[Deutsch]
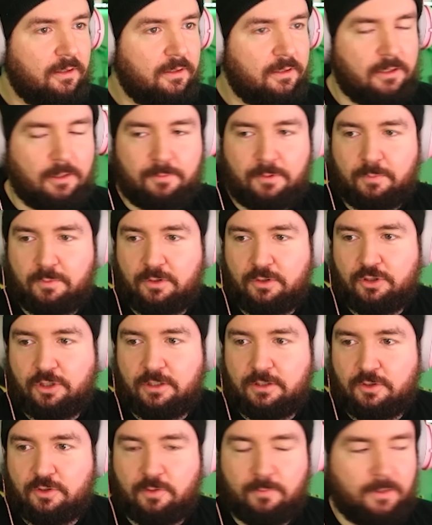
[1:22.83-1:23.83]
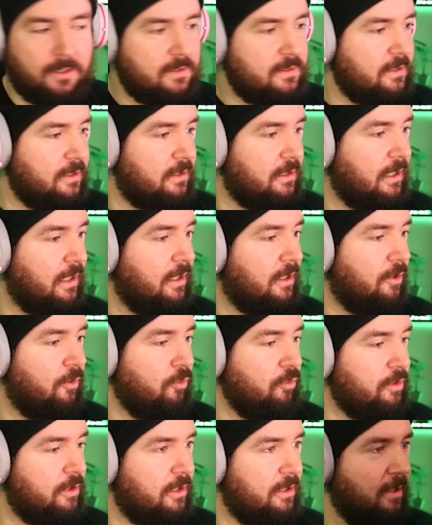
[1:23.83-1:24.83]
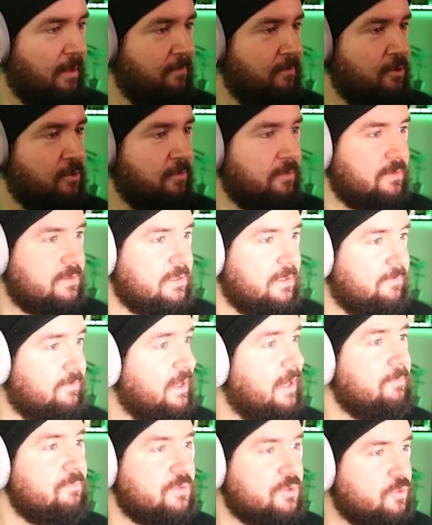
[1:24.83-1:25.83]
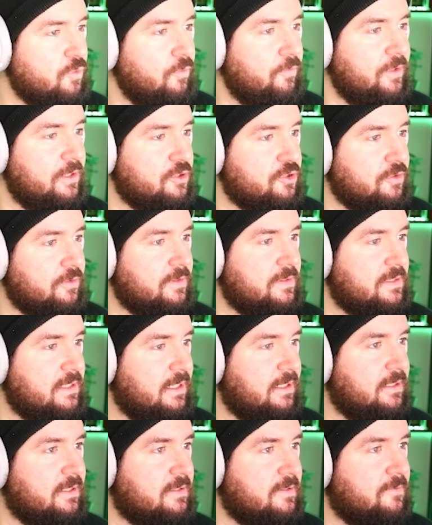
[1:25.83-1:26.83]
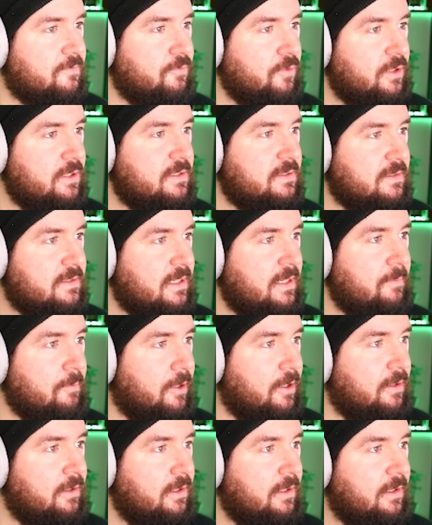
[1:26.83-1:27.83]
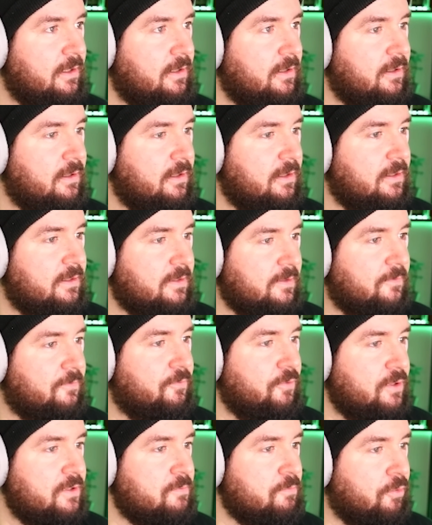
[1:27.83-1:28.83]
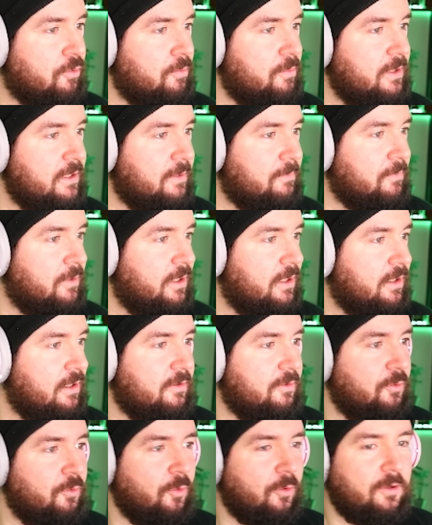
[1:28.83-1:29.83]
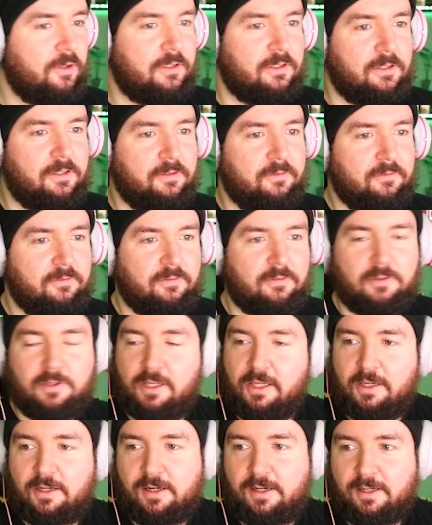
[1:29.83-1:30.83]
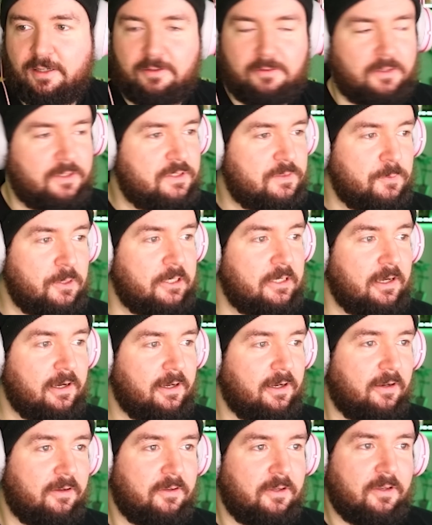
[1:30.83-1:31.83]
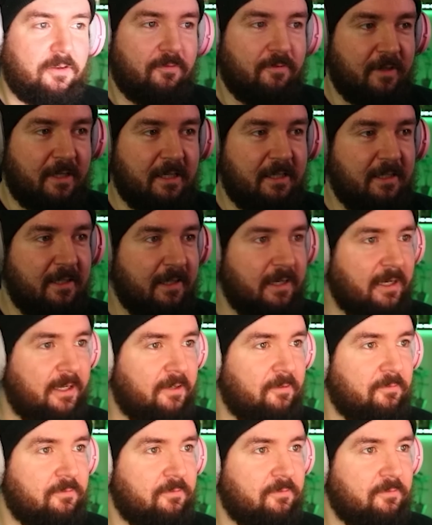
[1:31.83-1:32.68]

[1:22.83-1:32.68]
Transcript: Ich glaube, ich habe die Geschichte schon mal erzählt. Okay, haben wir schon gesehen. Wir haben so viele schon gesehen, das ist wirklich ein Thema. Das ist wirklich ein Problem. Nordeln. Egal, ist mir egal. Wir gehen hier rein.